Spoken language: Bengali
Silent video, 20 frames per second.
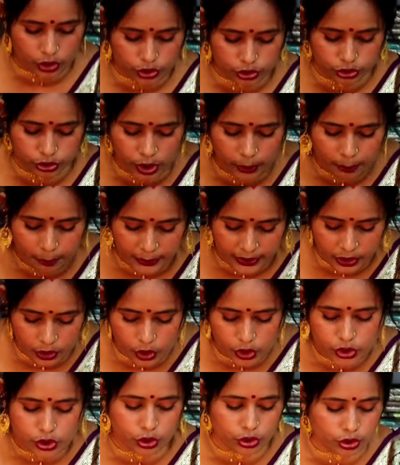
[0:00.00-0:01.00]
এত সুন্দর
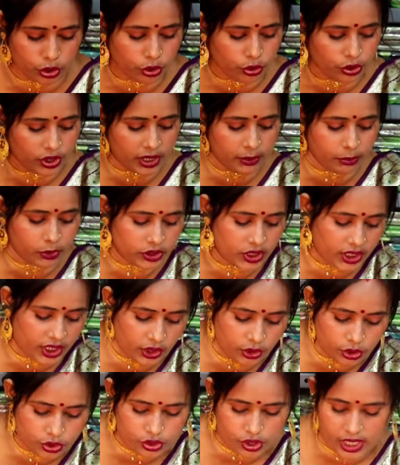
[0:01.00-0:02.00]
পিওর ছোট গুটির
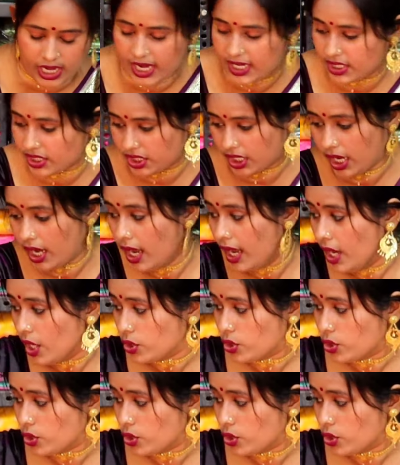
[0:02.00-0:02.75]
মধ্যে কিন্তু চলে আসছে